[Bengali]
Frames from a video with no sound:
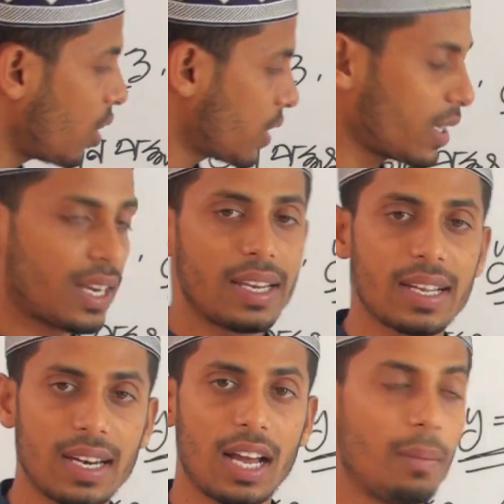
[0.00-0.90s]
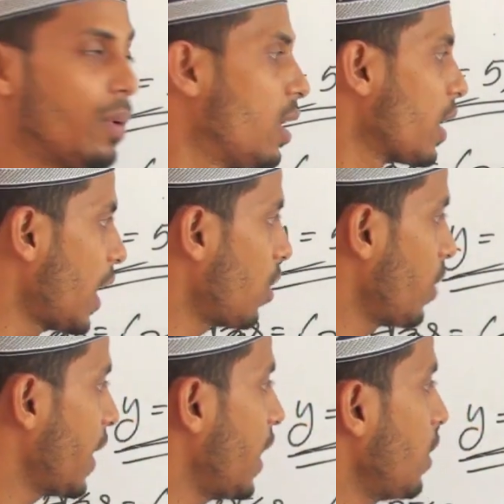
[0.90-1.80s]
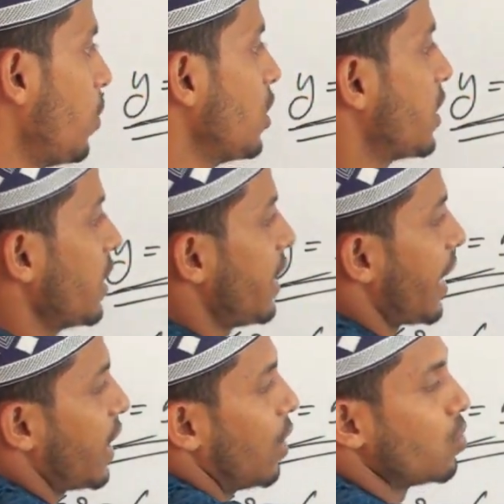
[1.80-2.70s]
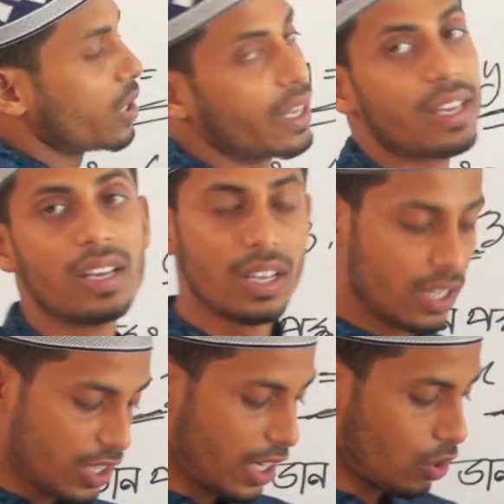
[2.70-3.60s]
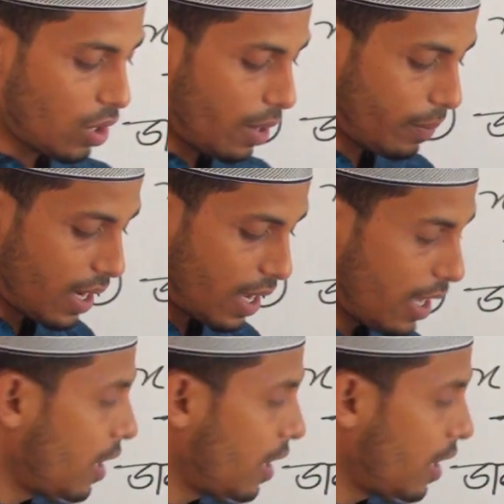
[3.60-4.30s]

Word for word: কথাটা লিখলাম কারণ এখানে বলছে দেখাও যে সেহেতু আমরা